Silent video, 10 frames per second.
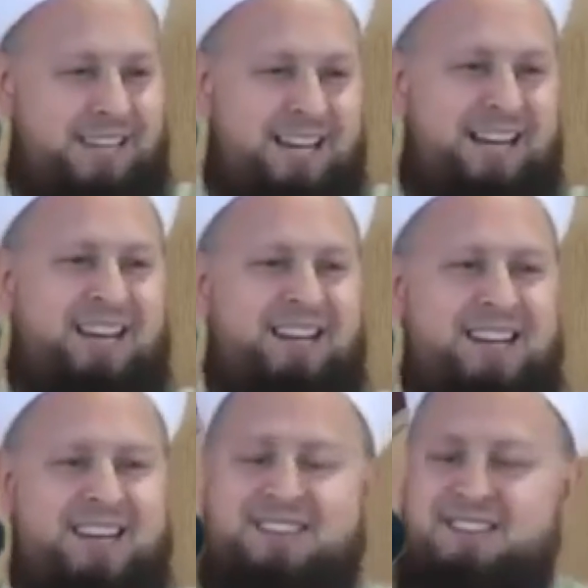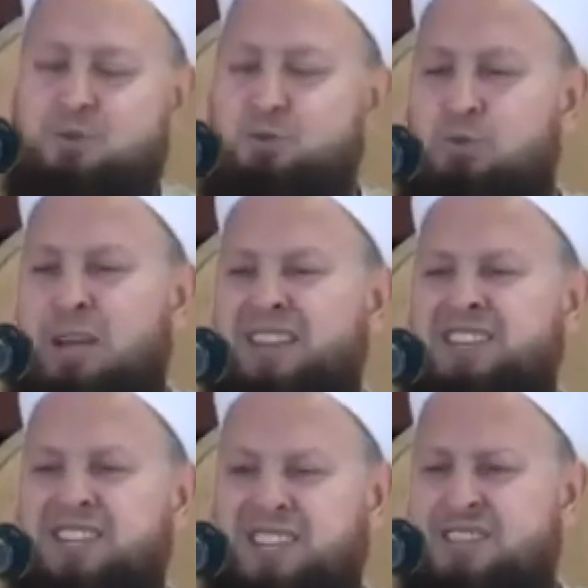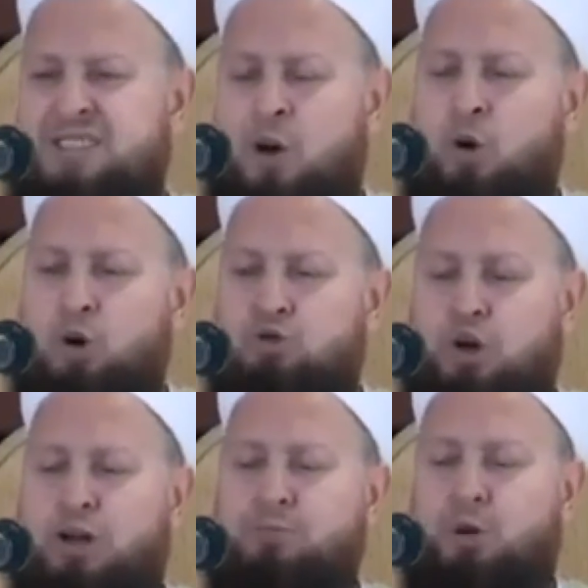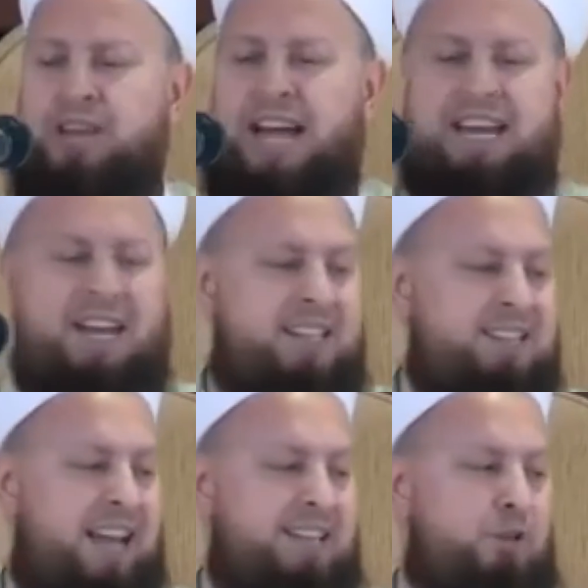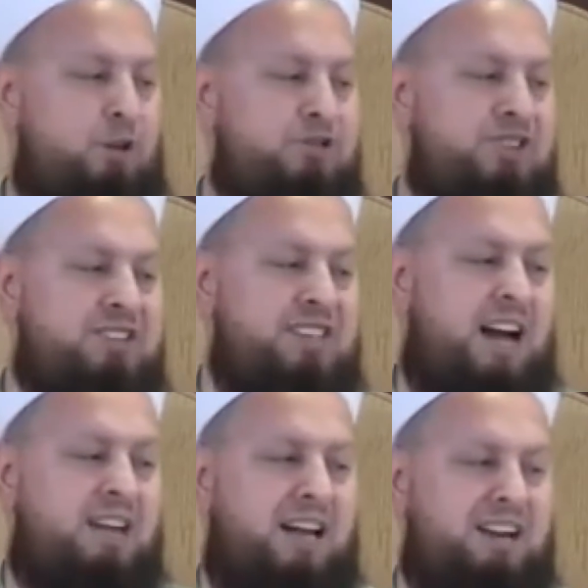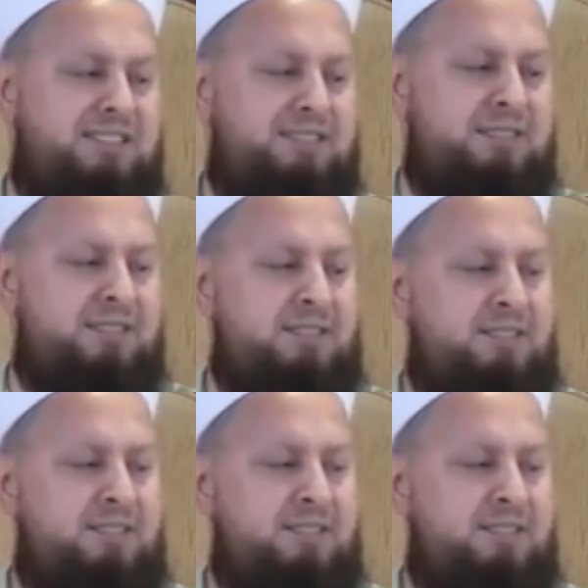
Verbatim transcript: Ya sizin kullandığınız o son model teknolojik silahların